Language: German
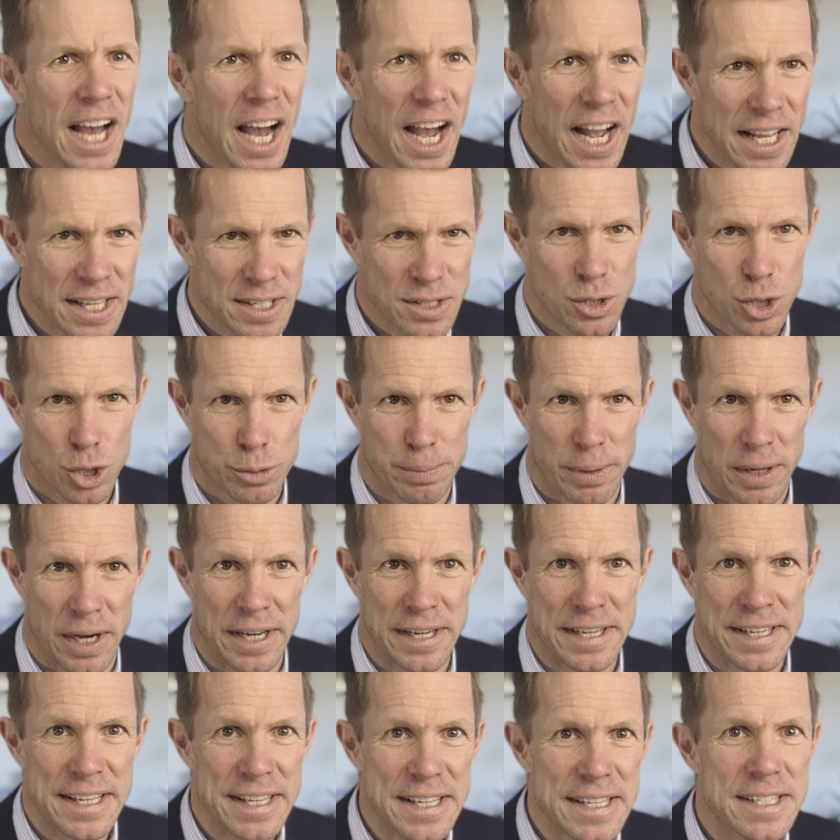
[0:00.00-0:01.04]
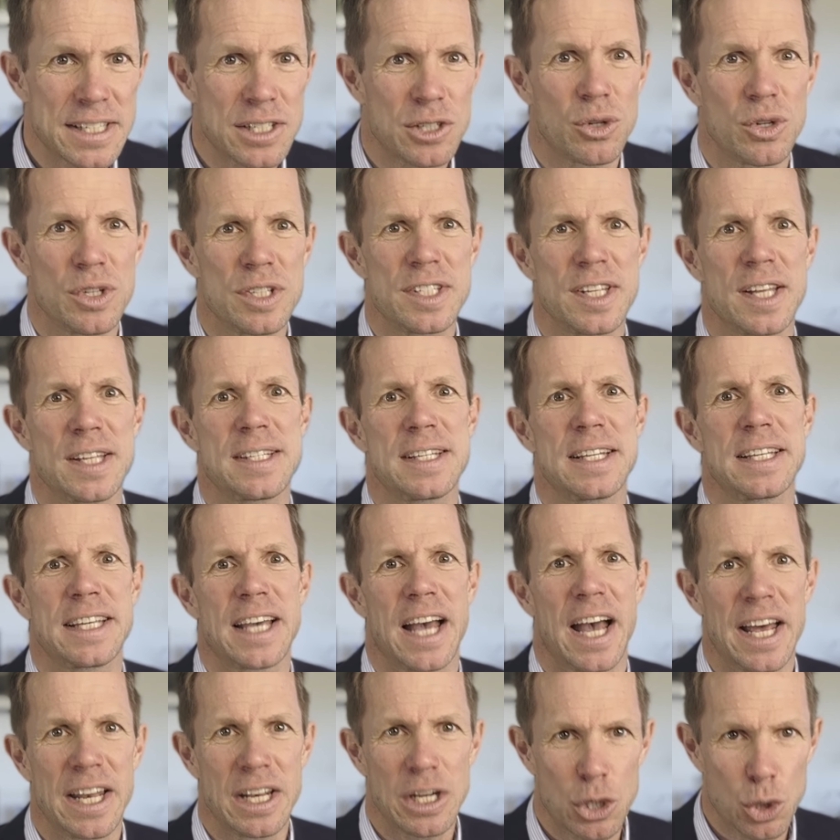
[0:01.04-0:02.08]
einzusparen ist grundsätzlich
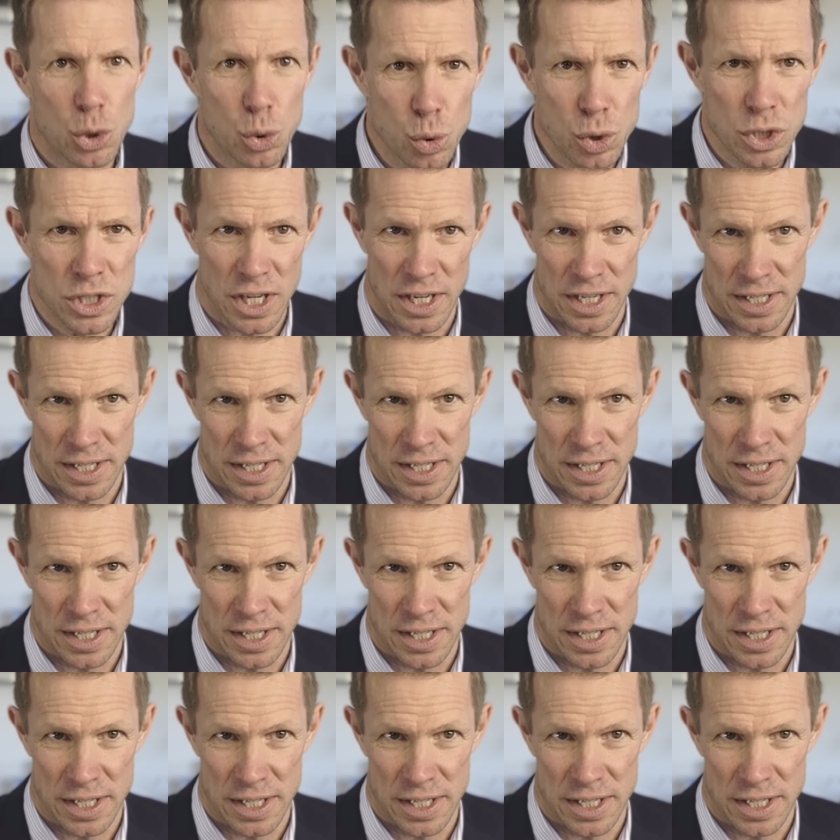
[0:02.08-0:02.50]
ein guter